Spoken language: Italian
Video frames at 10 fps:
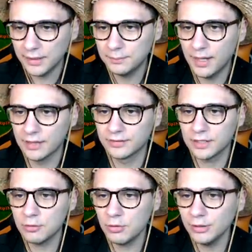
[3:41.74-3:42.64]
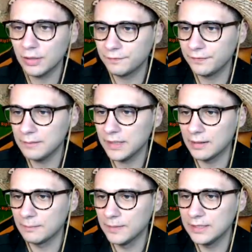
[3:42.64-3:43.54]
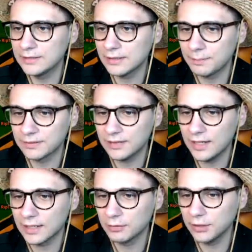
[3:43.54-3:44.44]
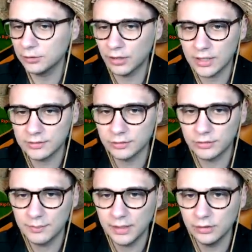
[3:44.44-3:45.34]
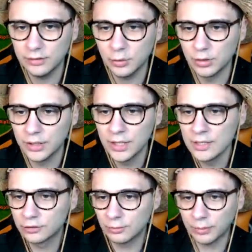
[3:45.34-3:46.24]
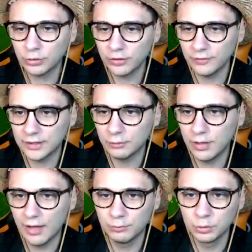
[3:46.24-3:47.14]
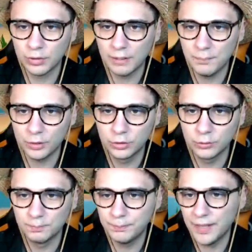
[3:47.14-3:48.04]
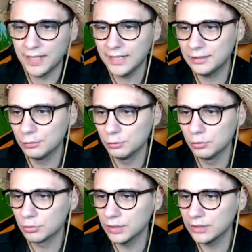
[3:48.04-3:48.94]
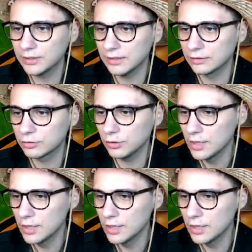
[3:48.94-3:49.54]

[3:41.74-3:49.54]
di base, che quando una femmina inizia a pensare che un altro ragazzo sia meglio di voi, soprattutto se avete avuto un rapporto parecchio lungo e intenso,